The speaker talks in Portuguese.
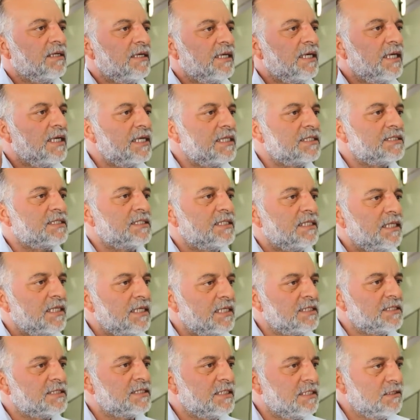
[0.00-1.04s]
esse,
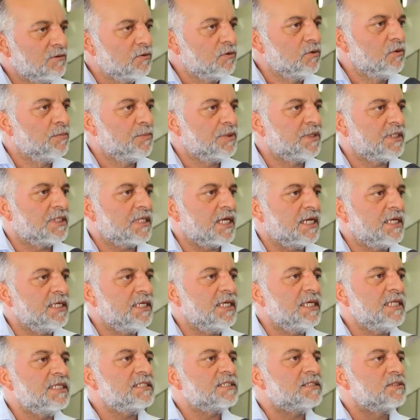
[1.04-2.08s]
esse grupo que está
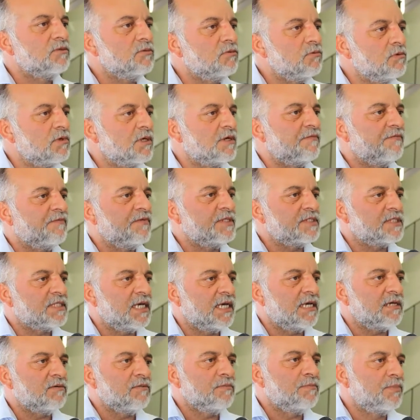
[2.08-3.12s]
aí, eles nunca
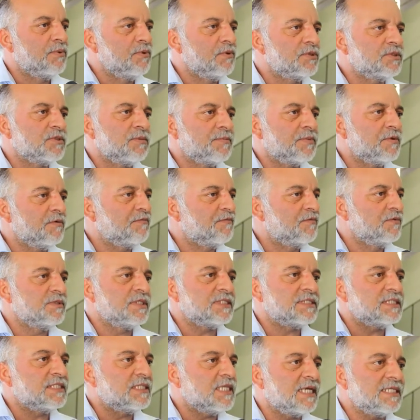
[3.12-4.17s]
fizeram um poço profundo
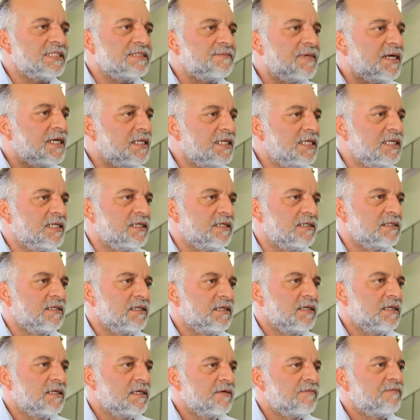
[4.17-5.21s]
na cidade de Marília.
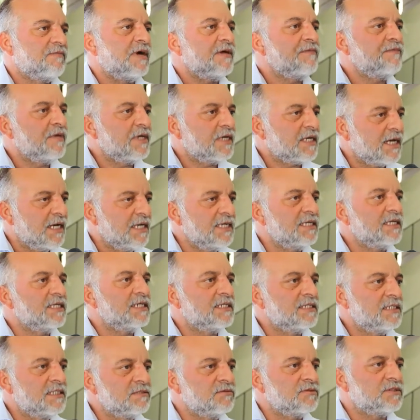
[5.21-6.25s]
Vai ficar
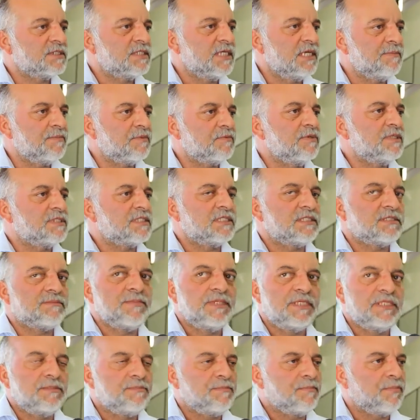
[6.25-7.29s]
enganando sempre com esses
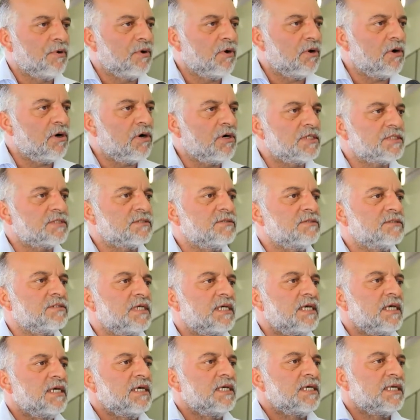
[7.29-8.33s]
mini poços,
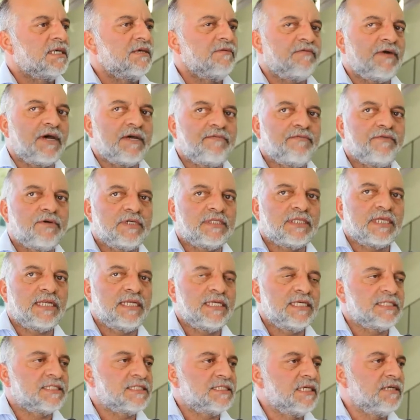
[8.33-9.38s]
que vai
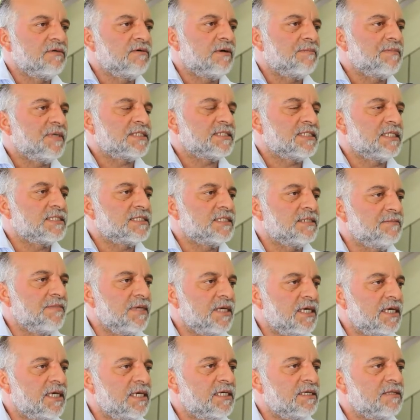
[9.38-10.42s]
fortalecer o
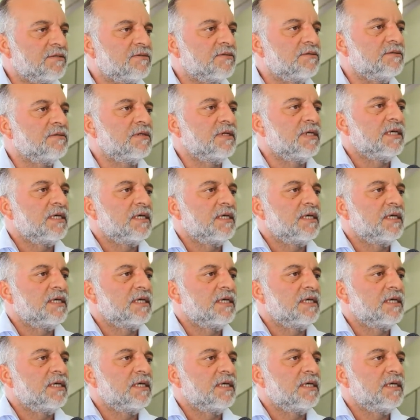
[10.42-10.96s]
abastecimento